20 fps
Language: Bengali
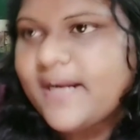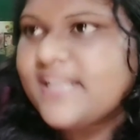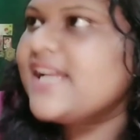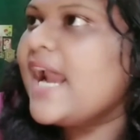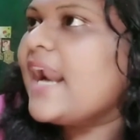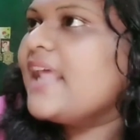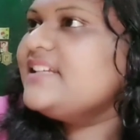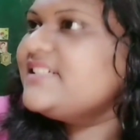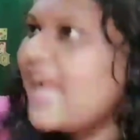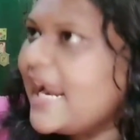
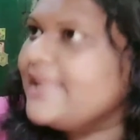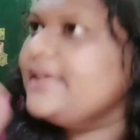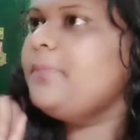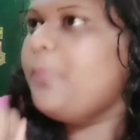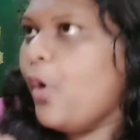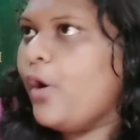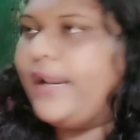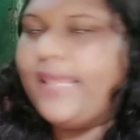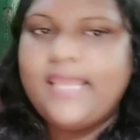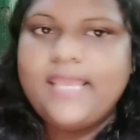মানে যারা
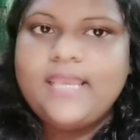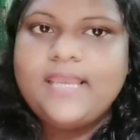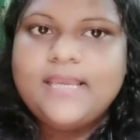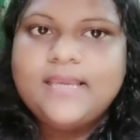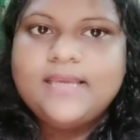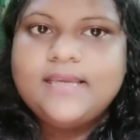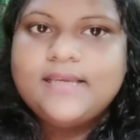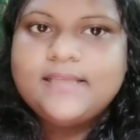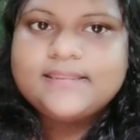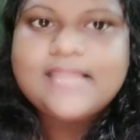শাড়ি পরে
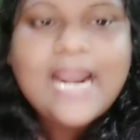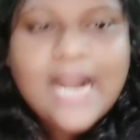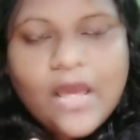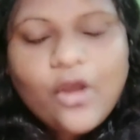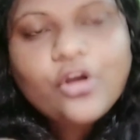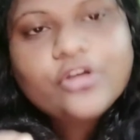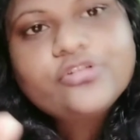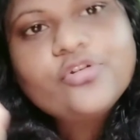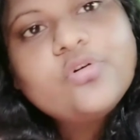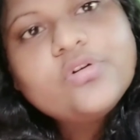
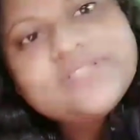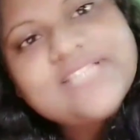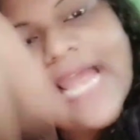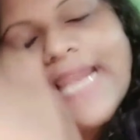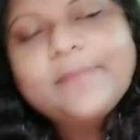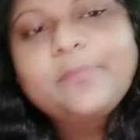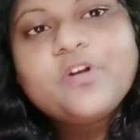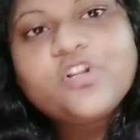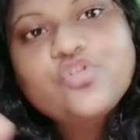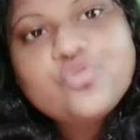তারা হয়তো
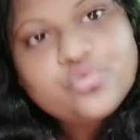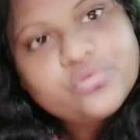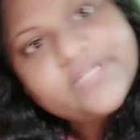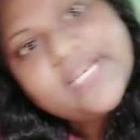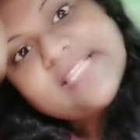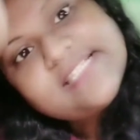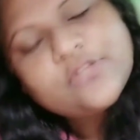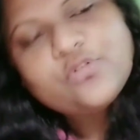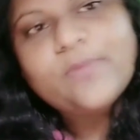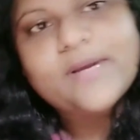শাড়ি পরে
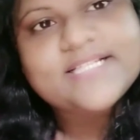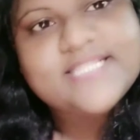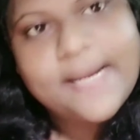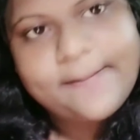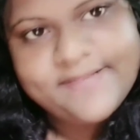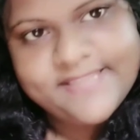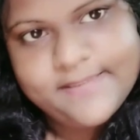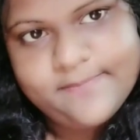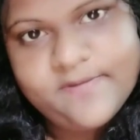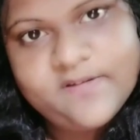ছুটে যেয়ে তোমাকে
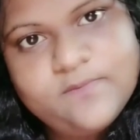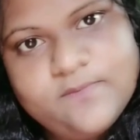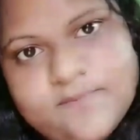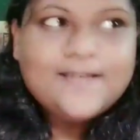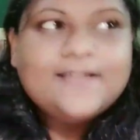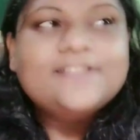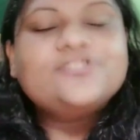চাবে দেবে